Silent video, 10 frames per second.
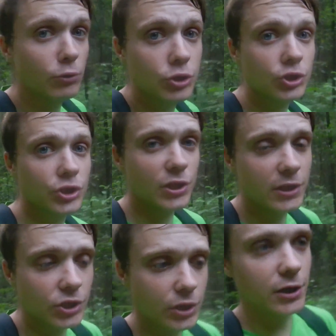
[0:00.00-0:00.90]
очень
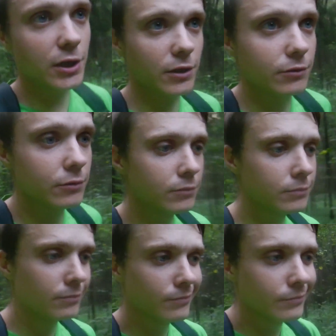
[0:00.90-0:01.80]
сильно жалеет, но
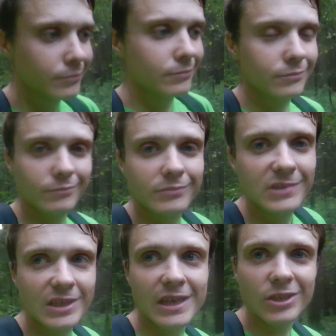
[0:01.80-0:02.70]

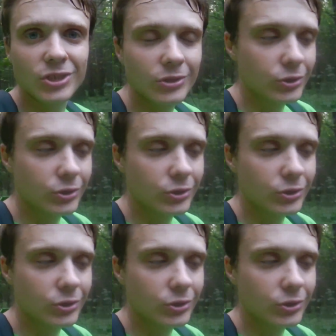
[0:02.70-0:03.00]
я решил,